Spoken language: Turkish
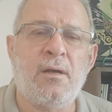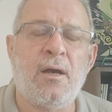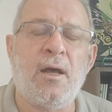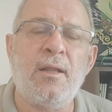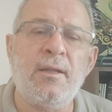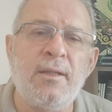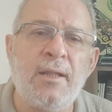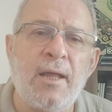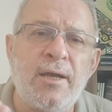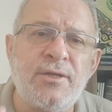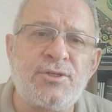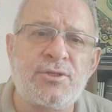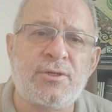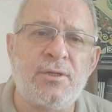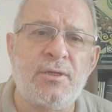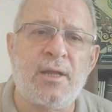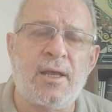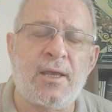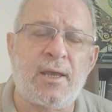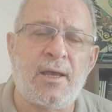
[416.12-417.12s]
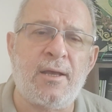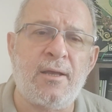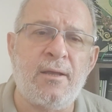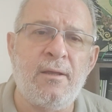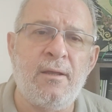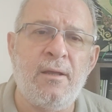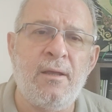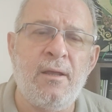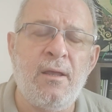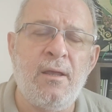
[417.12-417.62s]
Allah aşkına
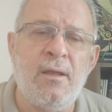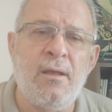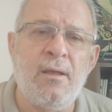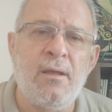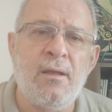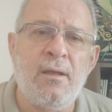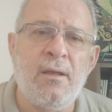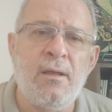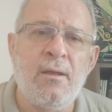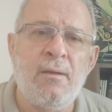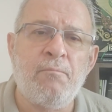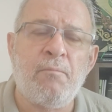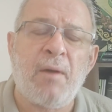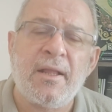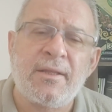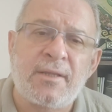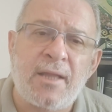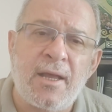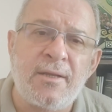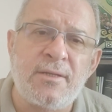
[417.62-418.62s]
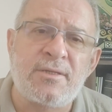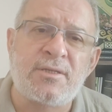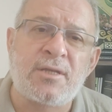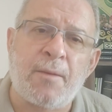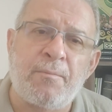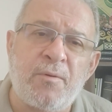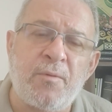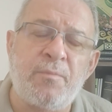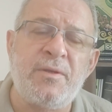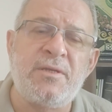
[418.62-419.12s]
ya. Baltanın
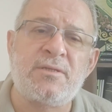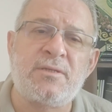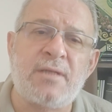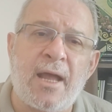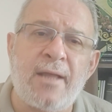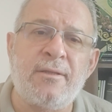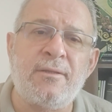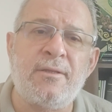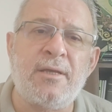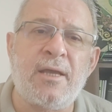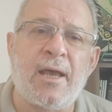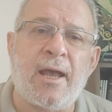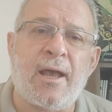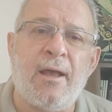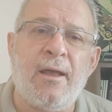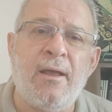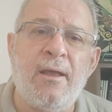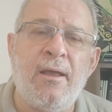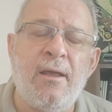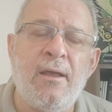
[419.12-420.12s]
sapı bizden diye.